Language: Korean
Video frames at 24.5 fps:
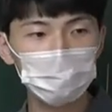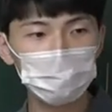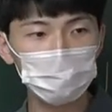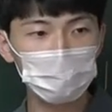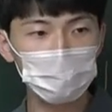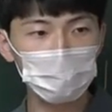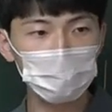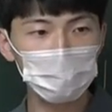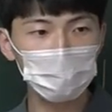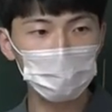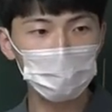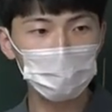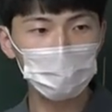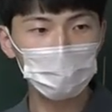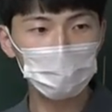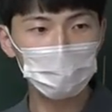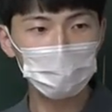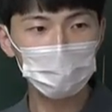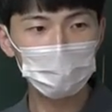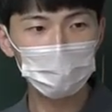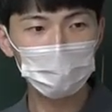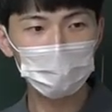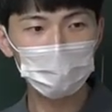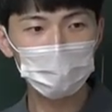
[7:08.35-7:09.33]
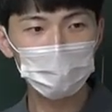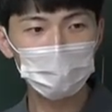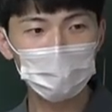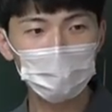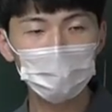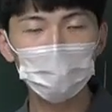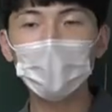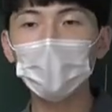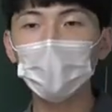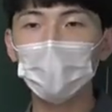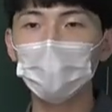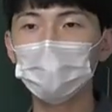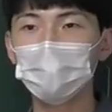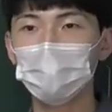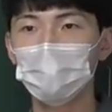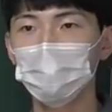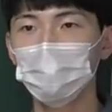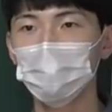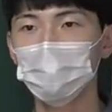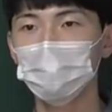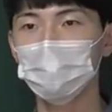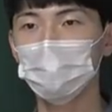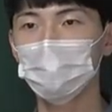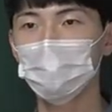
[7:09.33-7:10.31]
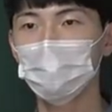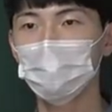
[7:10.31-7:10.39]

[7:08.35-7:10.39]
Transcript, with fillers: 무조건? 마이너스가 안 되죠.